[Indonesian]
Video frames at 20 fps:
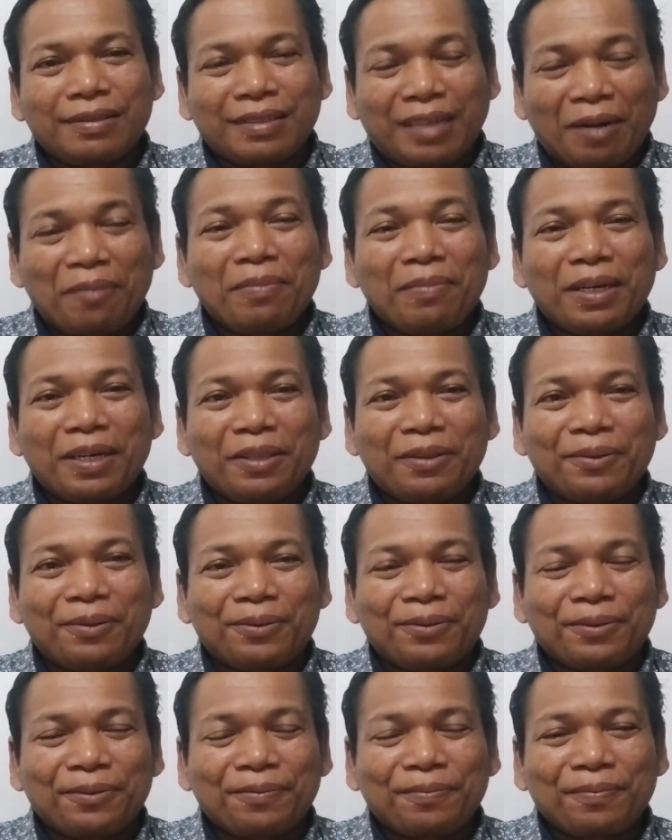Kan begitu.
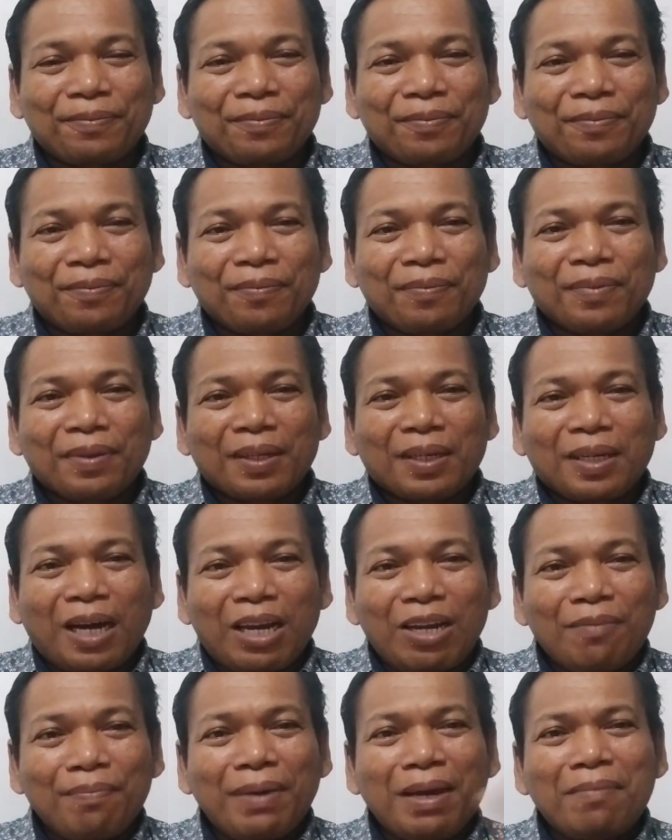
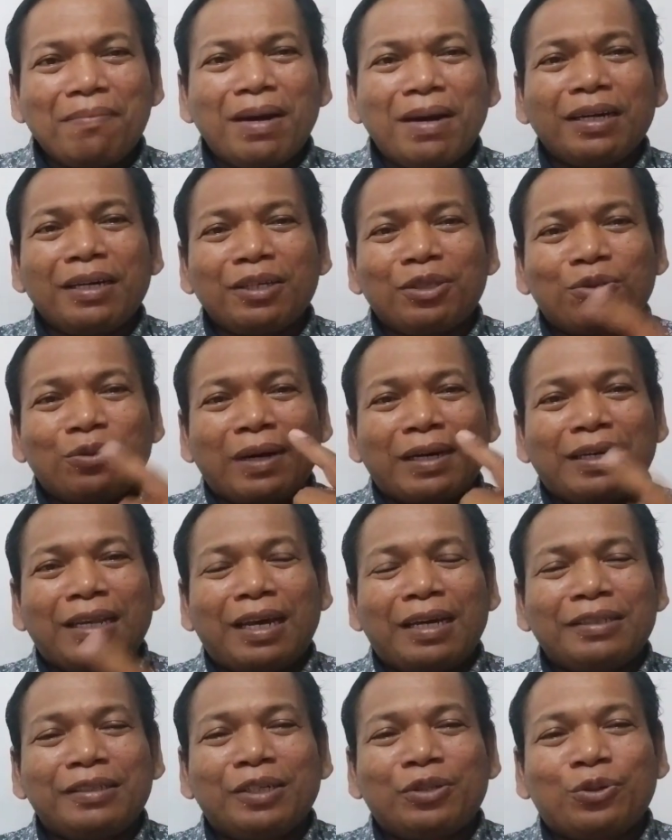Kalau memang itu
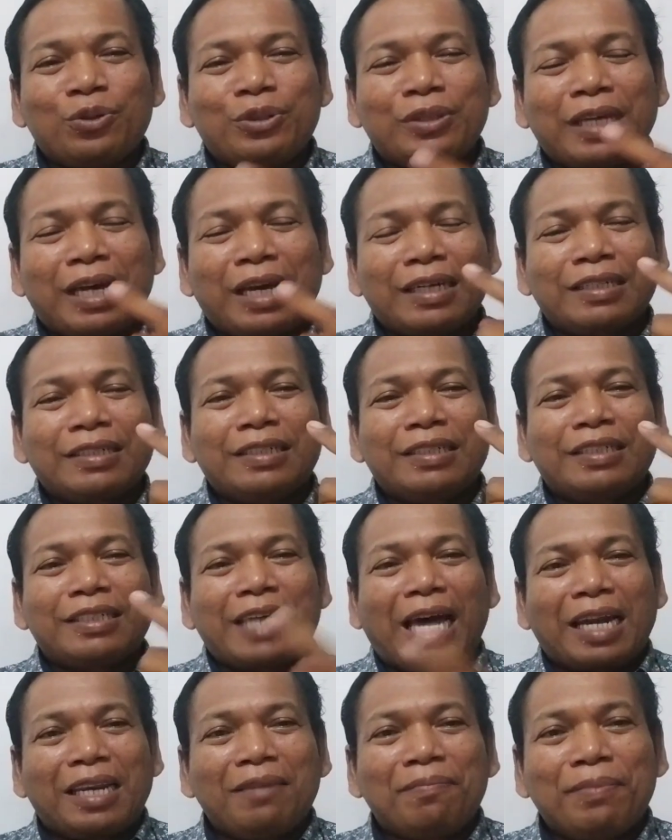adalah Yesus yang
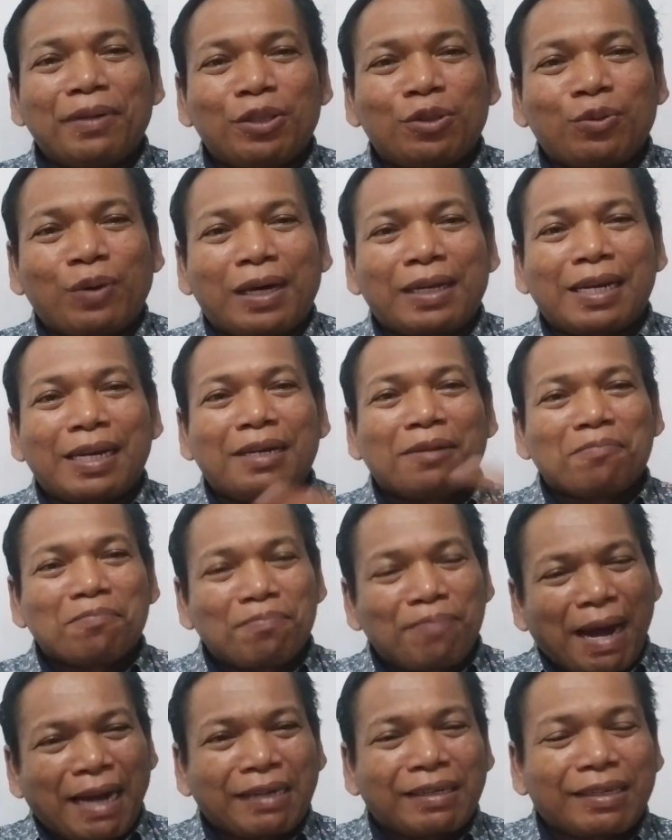disalib itu adalah yang
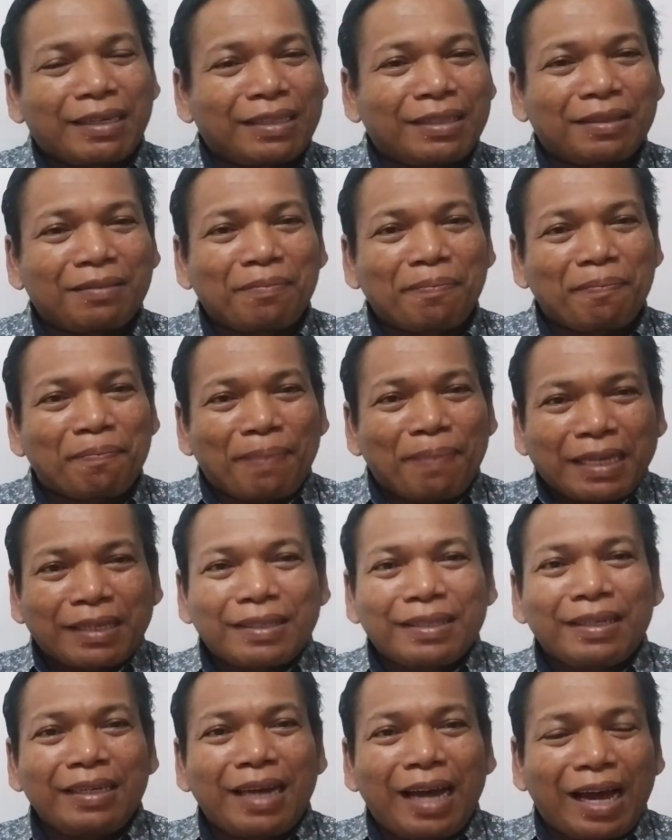bangkit,
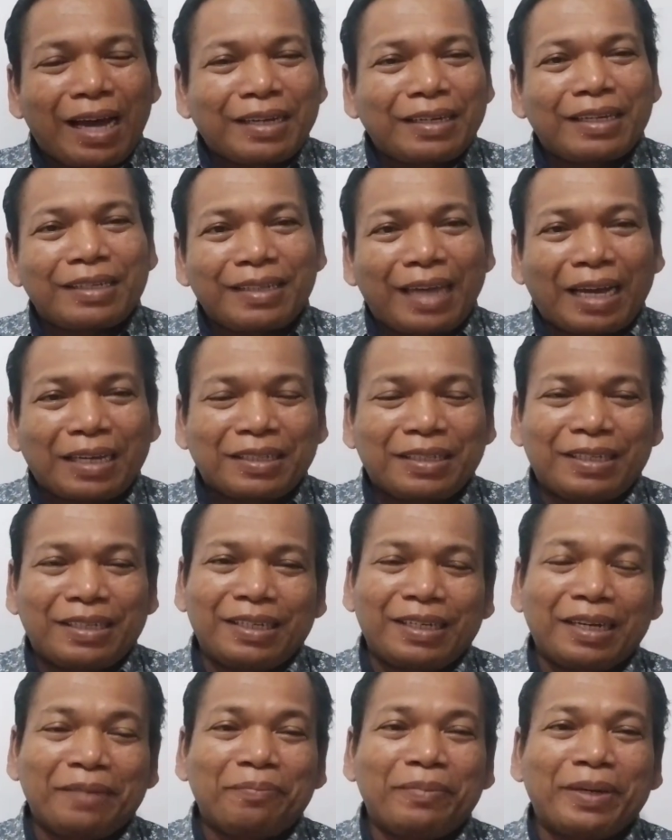pasti ada
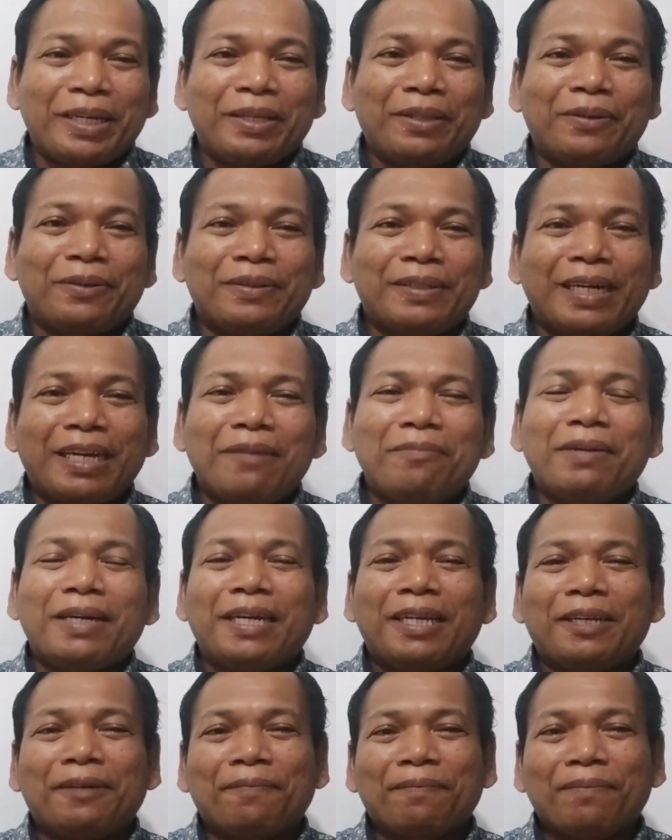saksi kan begitu. Jadi
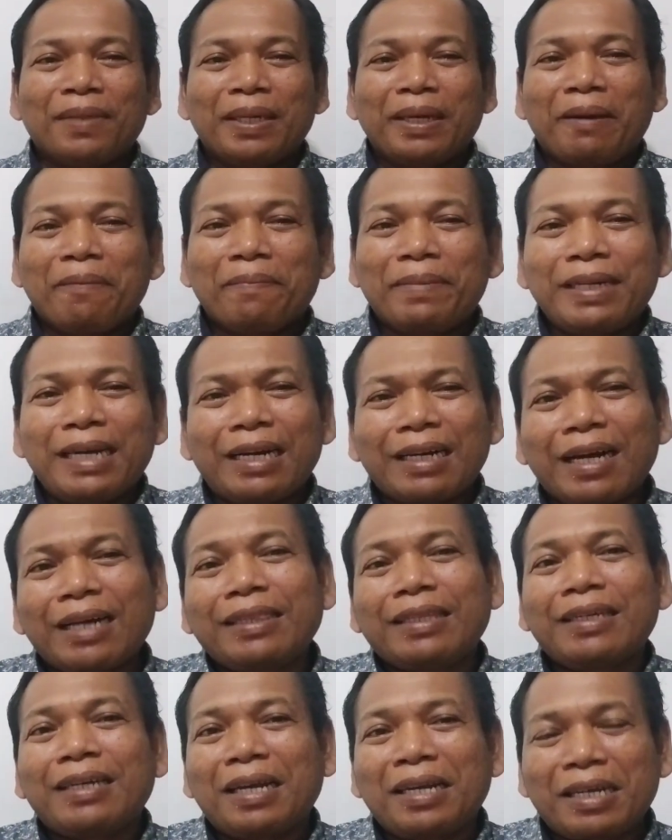begini, benarkah
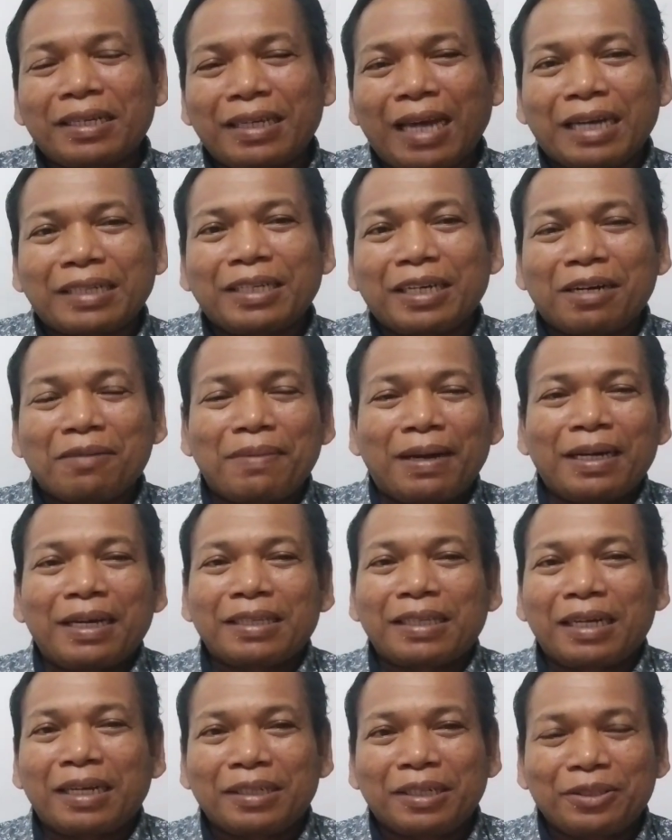tidak ada saksi
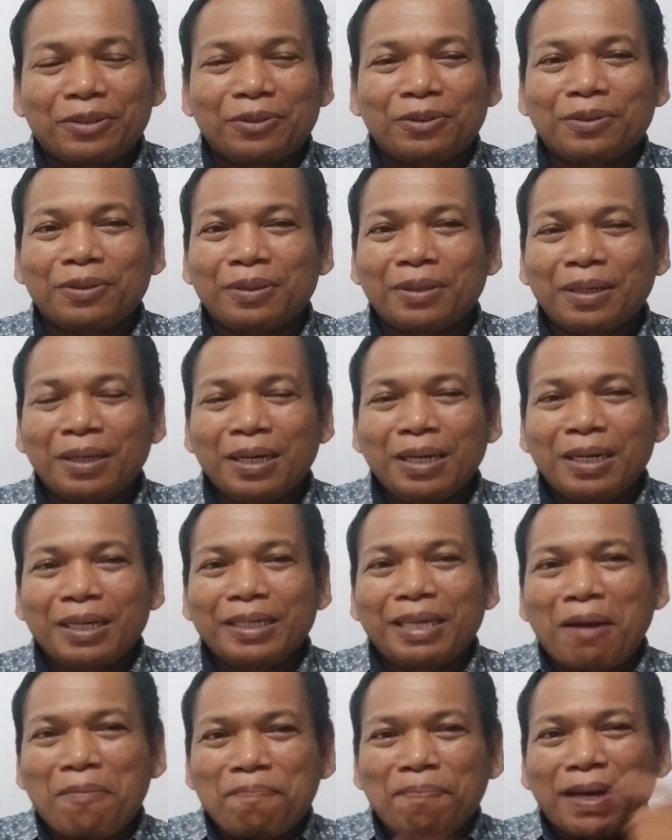kebangkitan Yesus?
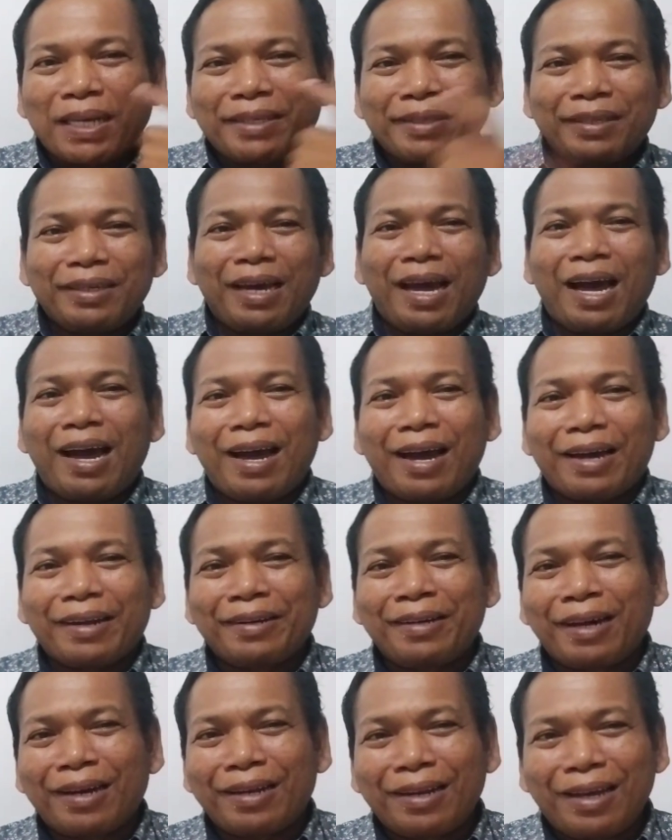Ya pasti
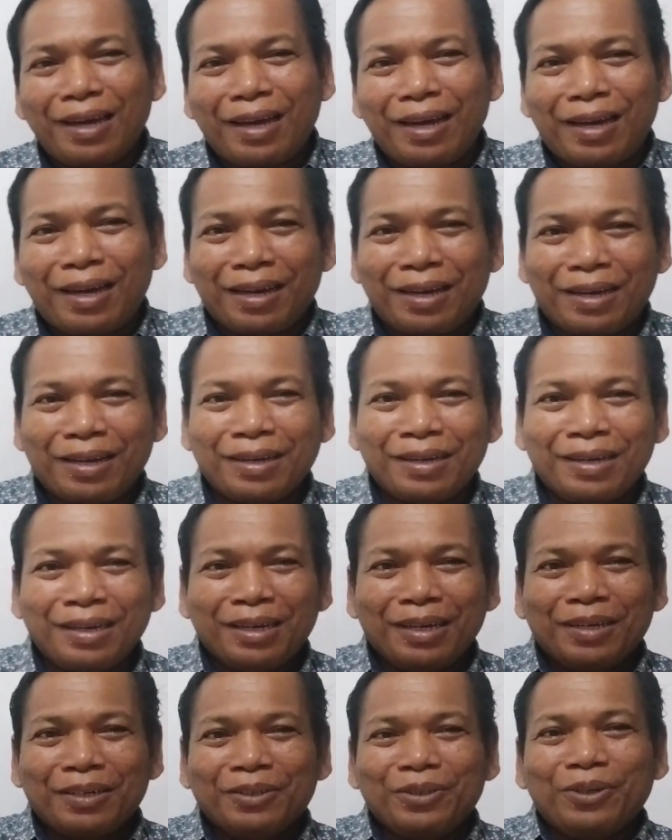adalah.
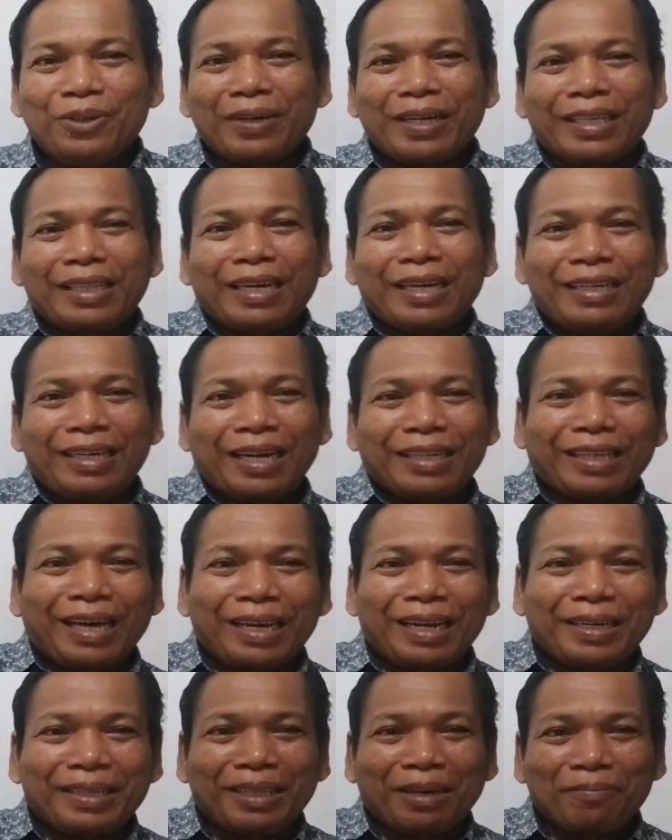Yuk kita lihat
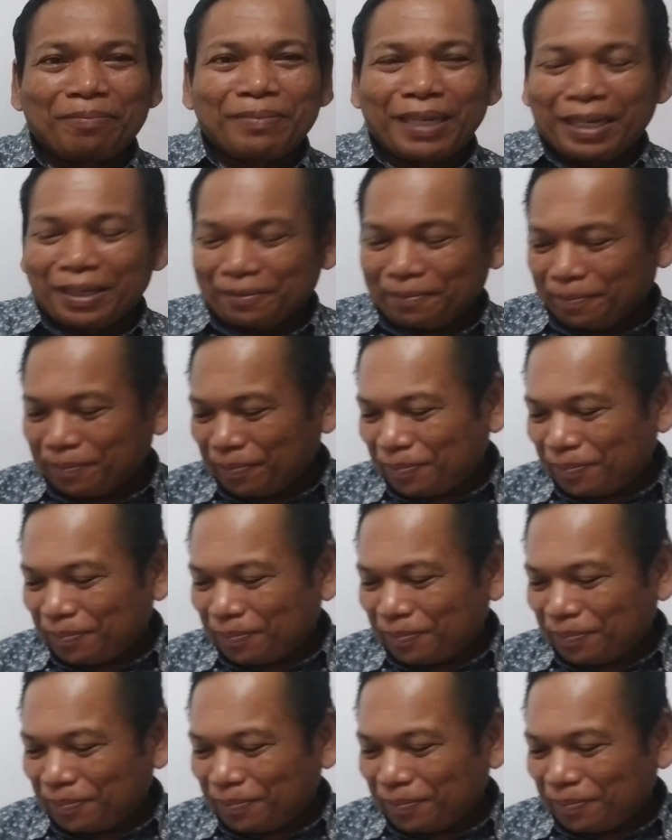Alkitabnya.